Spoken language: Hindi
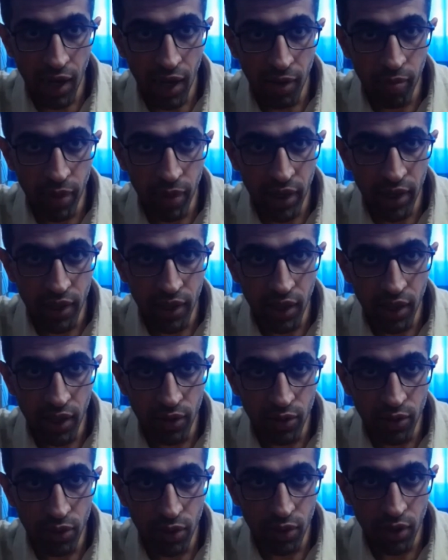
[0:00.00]

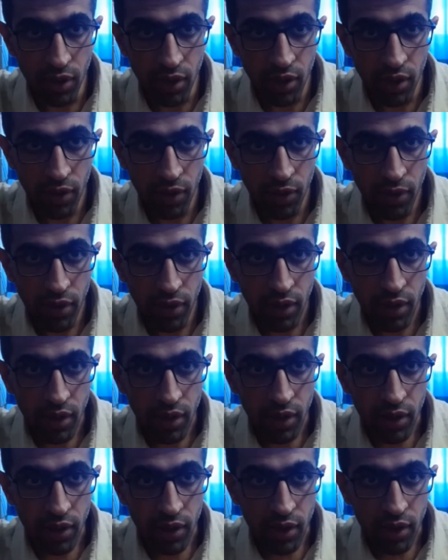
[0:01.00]
बेंडाजोल
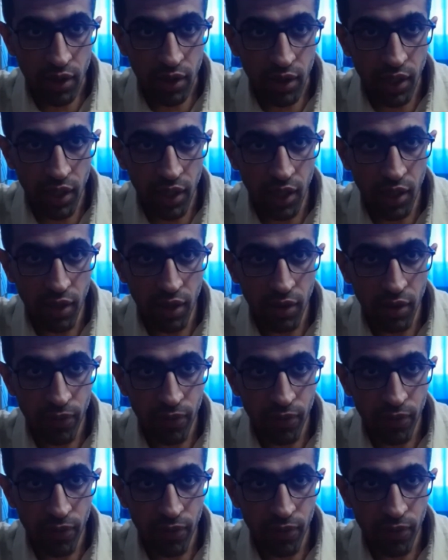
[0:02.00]
ठीक